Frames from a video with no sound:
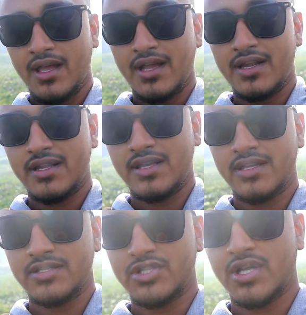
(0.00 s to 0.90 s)
এখানে
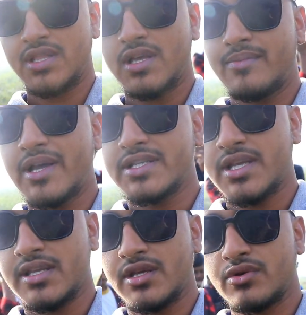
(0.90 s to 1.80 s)
ইনশাল্লাহ
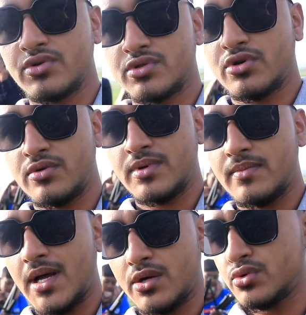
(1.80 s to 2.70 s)
বাসায় গিয়ে করতে হবে
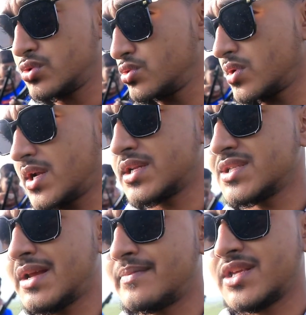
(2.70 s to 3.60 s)
বা কোনো
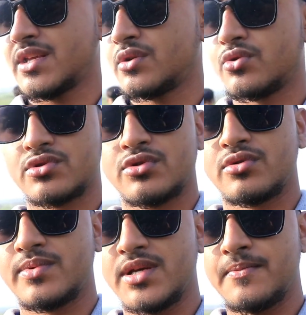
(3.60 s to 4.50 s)
দোকানের সামনে গিয়ে করতে
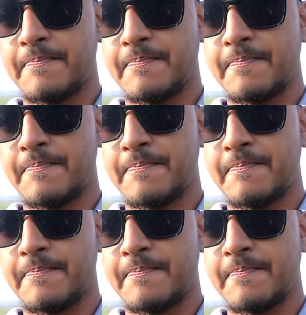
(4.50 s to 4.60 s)
হবে